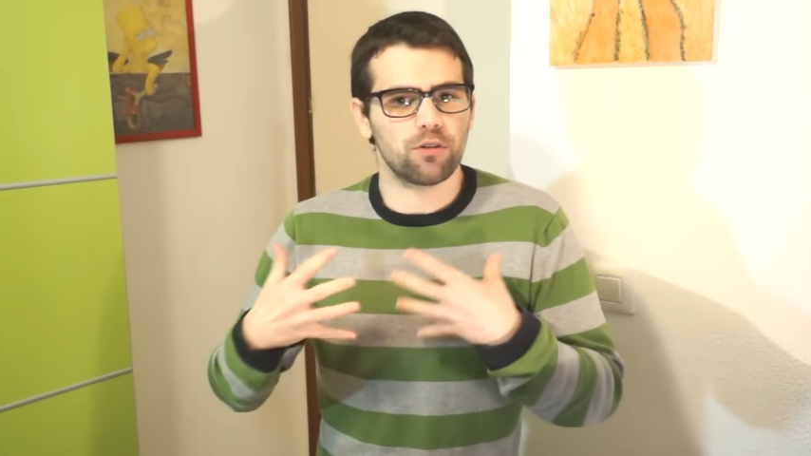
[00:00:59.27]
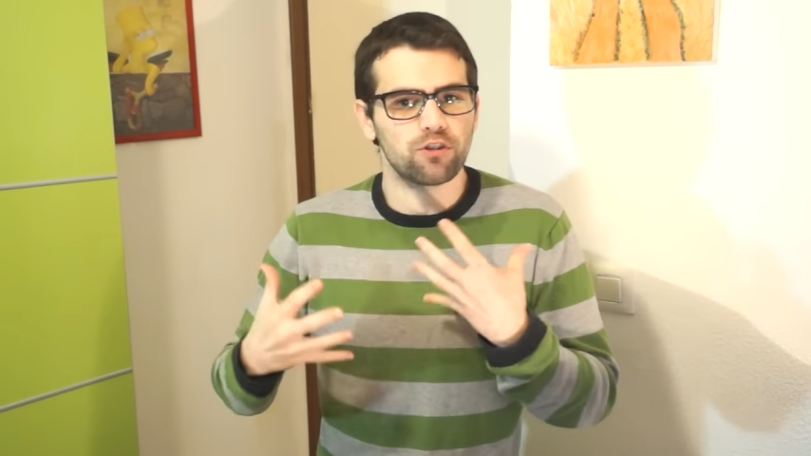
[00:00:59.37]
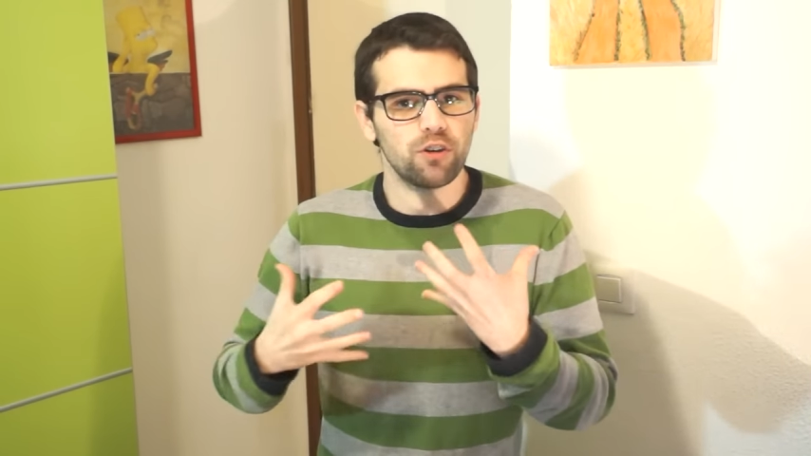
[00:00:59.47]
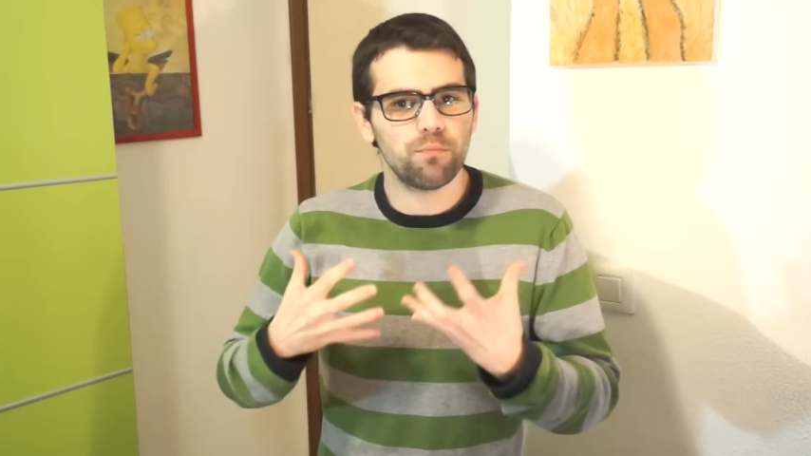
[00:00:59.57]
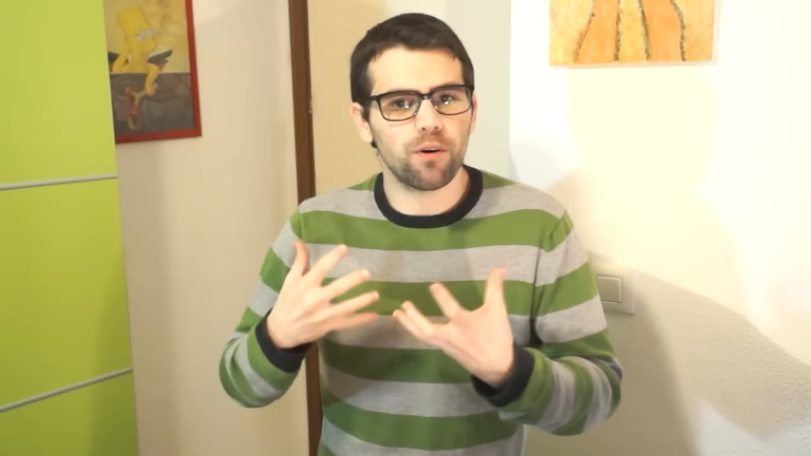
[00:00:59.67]
no
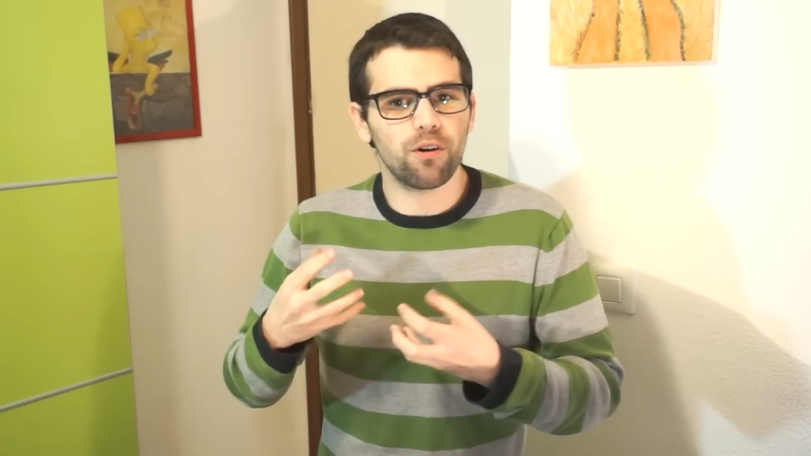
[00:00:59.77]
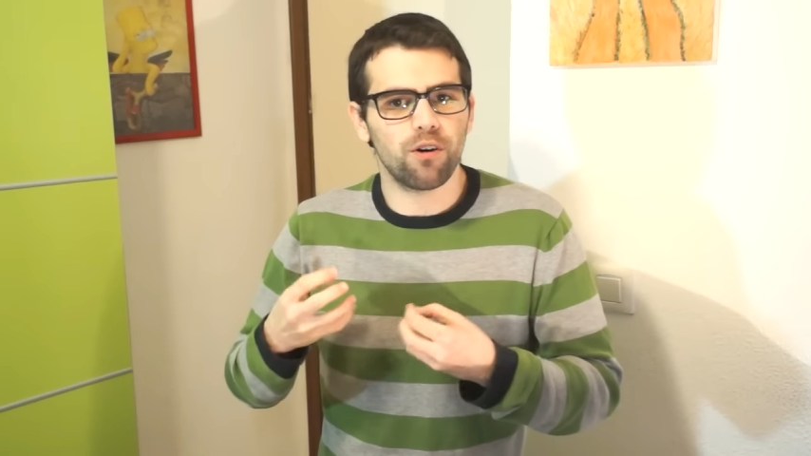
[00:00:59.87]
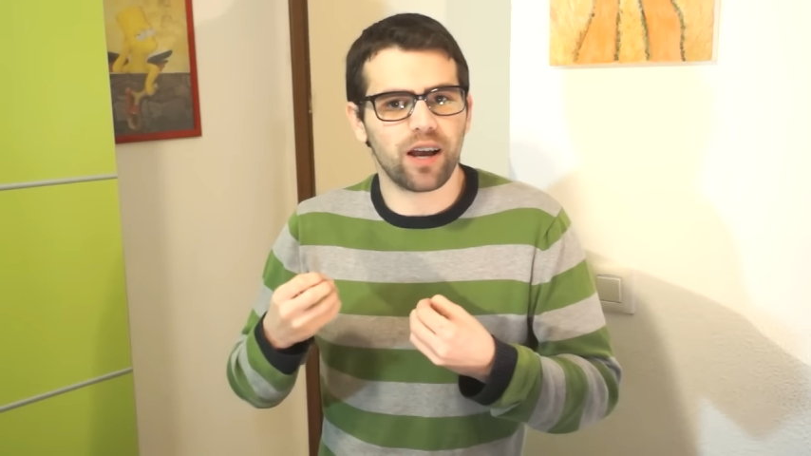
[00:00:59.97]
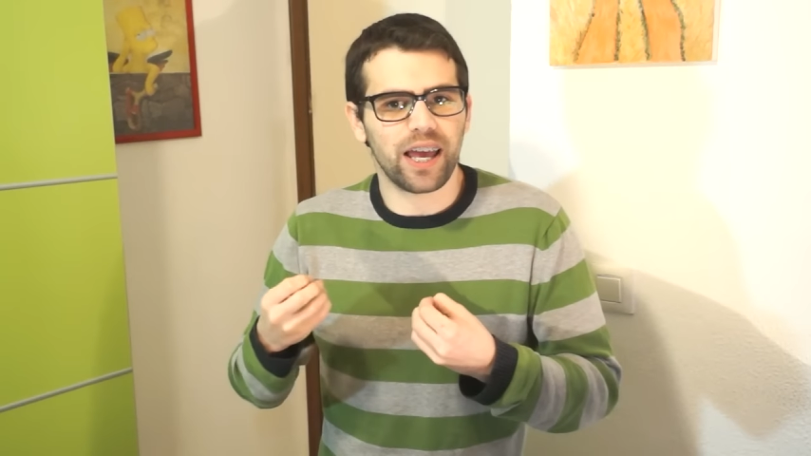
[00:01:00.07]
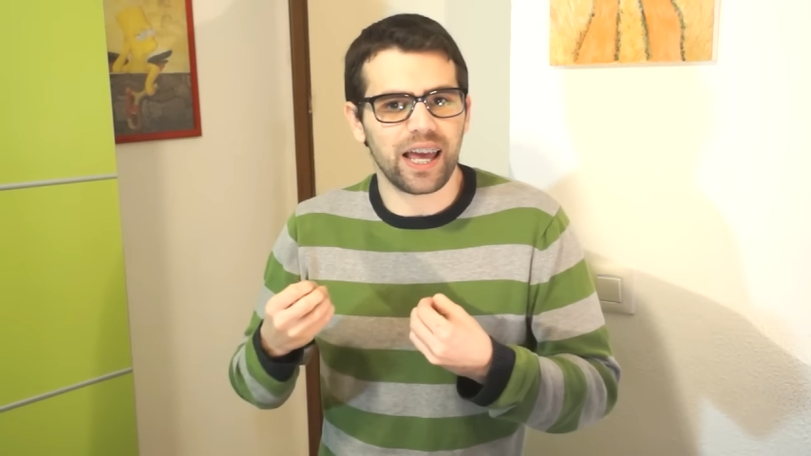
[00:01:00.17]
sé, un poco
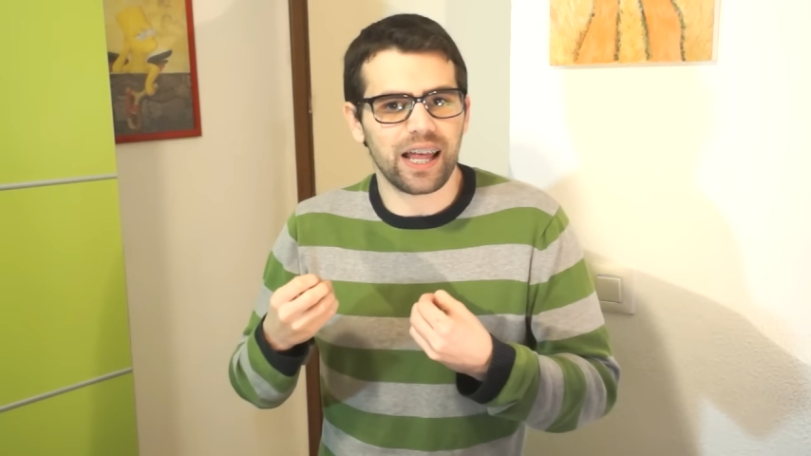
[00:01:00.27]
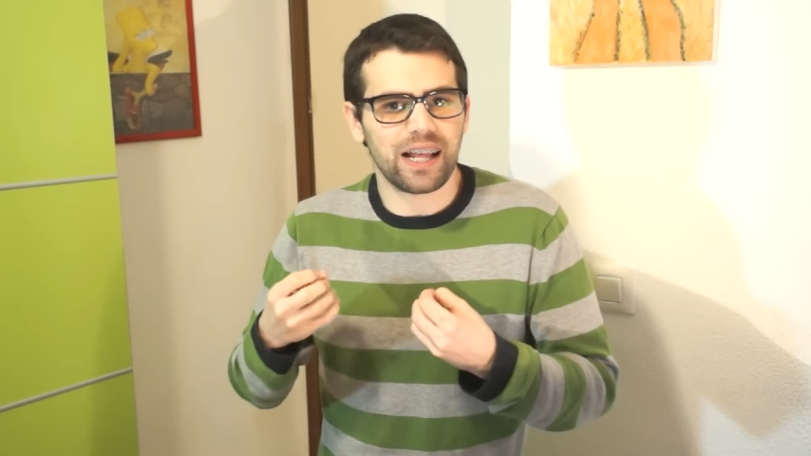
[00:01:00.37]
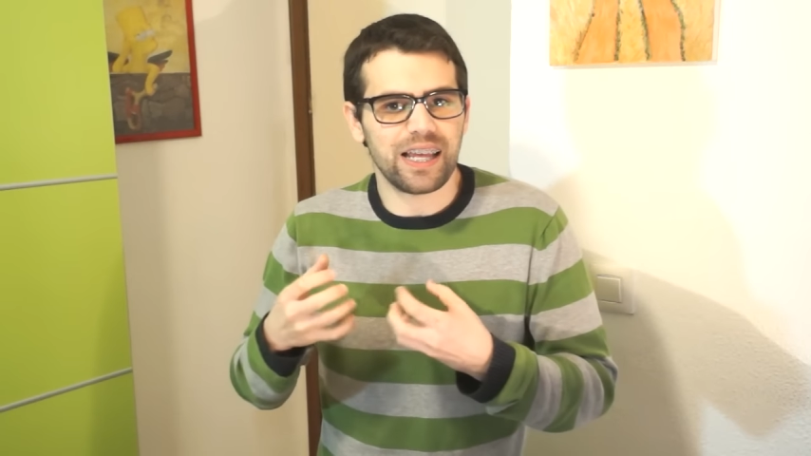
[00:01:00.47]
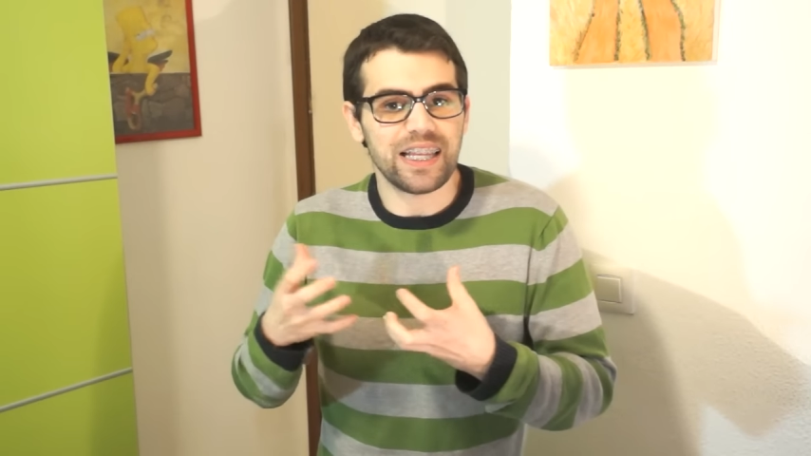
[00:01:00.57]
lo que